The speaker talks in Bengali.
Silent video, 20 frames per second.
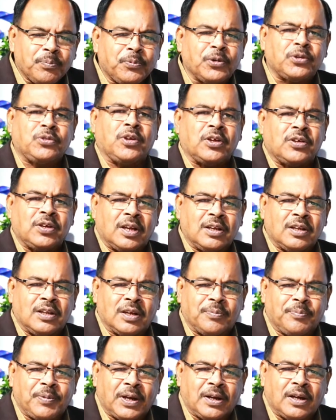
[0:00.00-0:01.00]
প্রত্যাশার
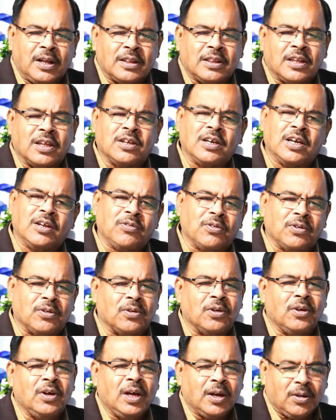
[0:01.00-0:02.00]
যে কালচার সেটার জন্য
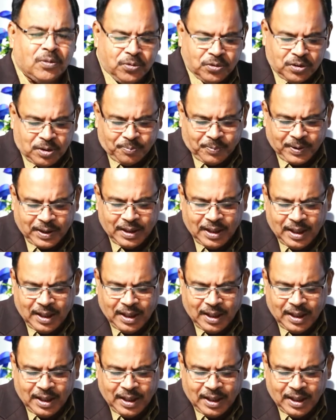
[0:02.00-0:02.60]
খুঁজে পাই